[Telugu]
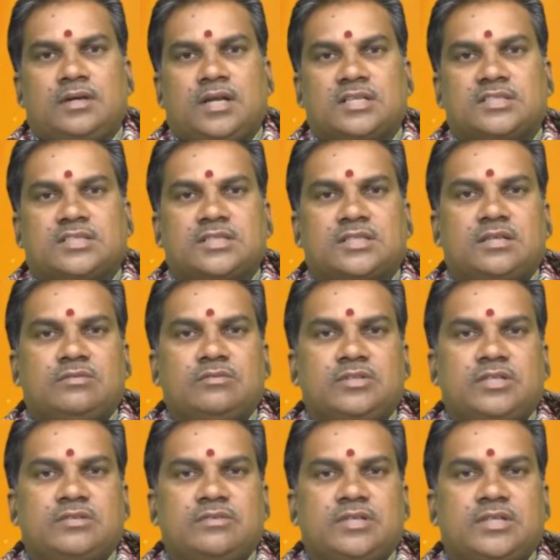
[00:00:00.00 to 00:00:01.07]
అలసటగా
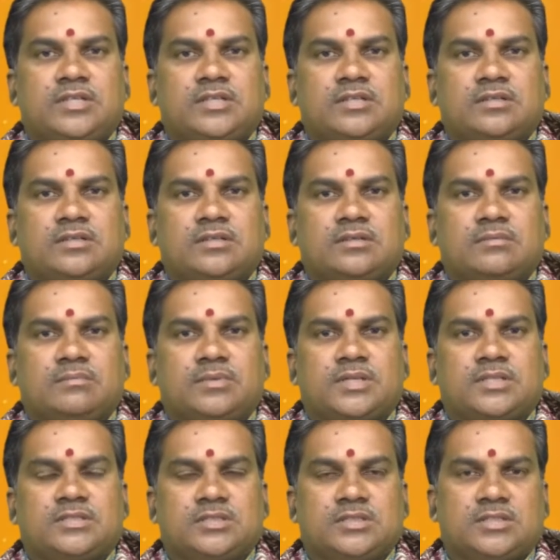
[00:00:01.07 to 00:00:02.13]
ఉండేటువంటి
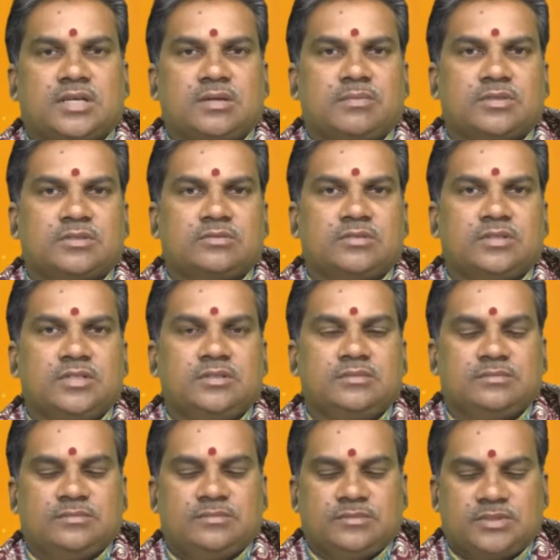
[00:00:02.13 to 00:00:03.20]
పరిస్థితి కనబడుతోంది
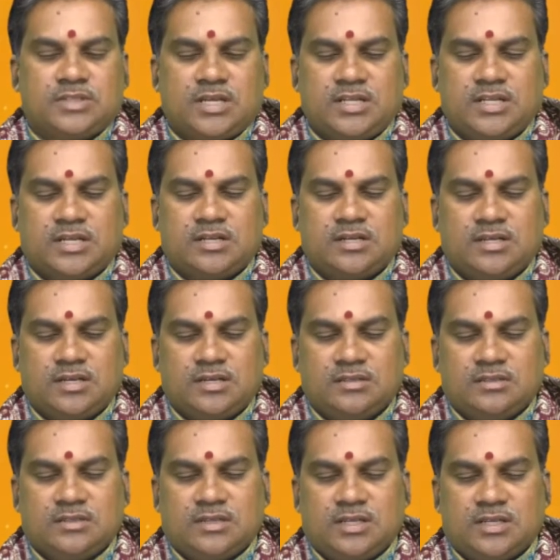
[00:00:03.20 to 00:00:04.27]
శారీరకంగా
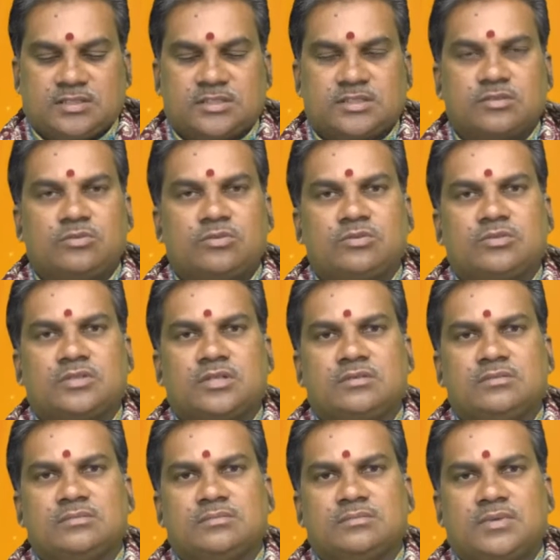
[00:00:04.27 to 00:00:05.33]
అలసటకు
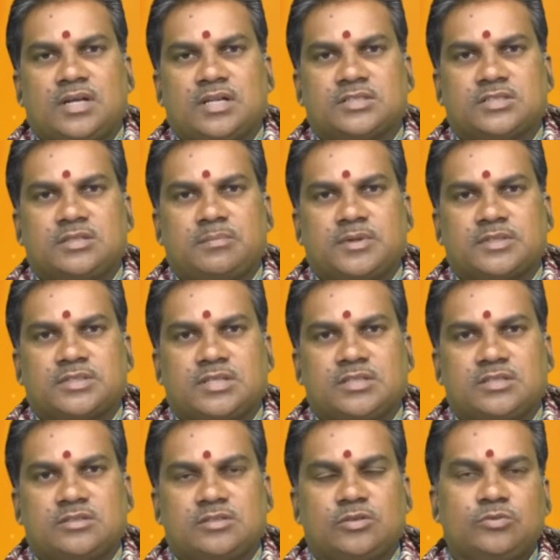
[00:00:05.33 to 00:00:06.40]
గురవుతారు మానసిక
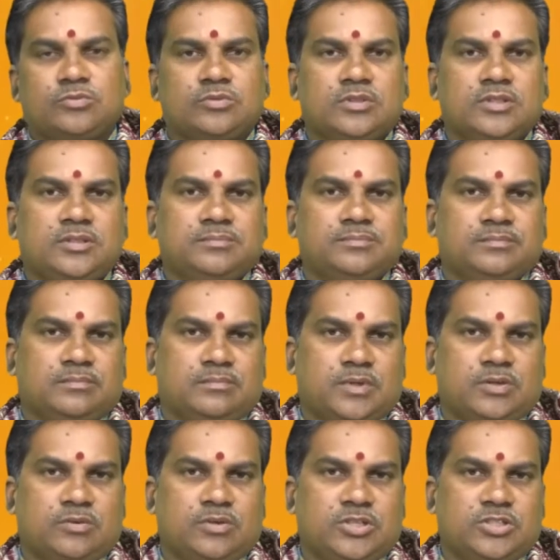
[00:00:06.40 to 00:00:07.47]
ప్రశాంతత తగ్గుతుంది
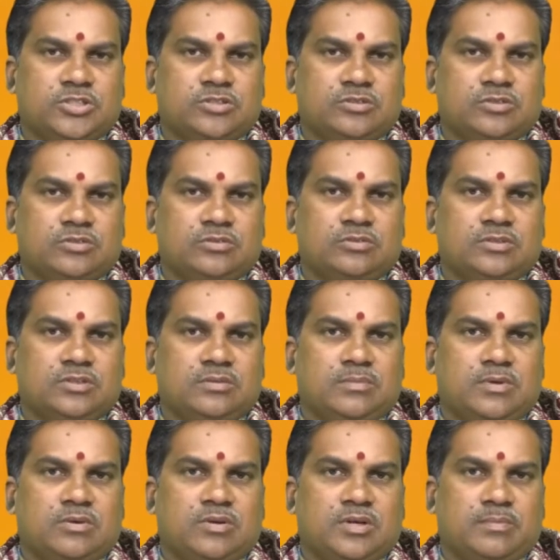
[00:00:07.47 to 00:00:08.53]
మనోనిశ్చయం తగ్గుతుంది
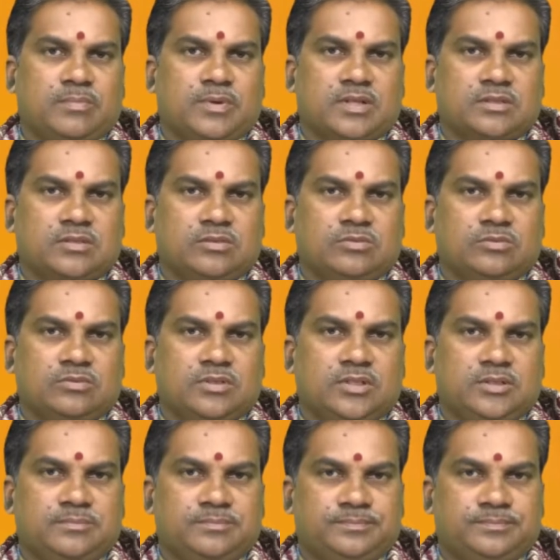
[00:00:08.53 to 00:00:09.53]
మనోనిబ్బరత తగ్గుతుంది